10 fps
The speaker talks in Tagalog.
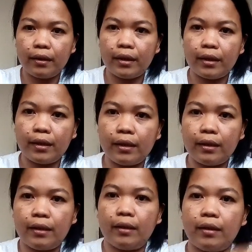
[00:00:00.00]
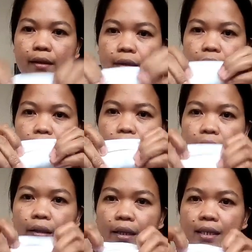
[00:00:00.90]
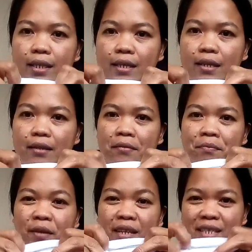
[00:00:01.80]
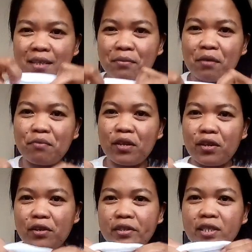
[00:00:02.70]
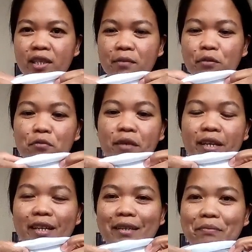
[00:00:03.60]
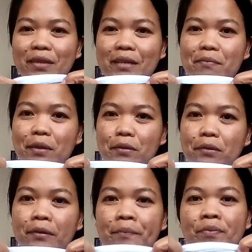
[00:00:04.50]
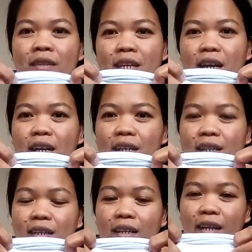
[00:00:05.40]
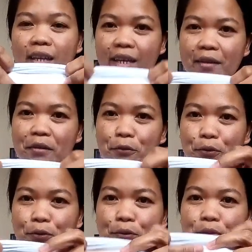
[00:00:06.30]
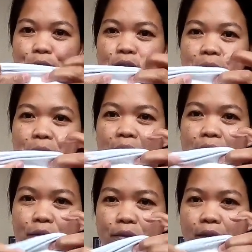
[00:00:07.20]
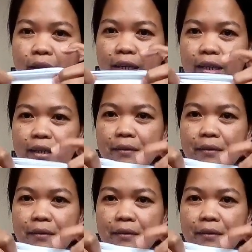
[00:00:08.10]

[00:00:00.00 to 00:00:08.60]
Yan. Kasi, para sa mga beginners, alam ko mahirap yan, pero ayan ituturo ko nga paano ayan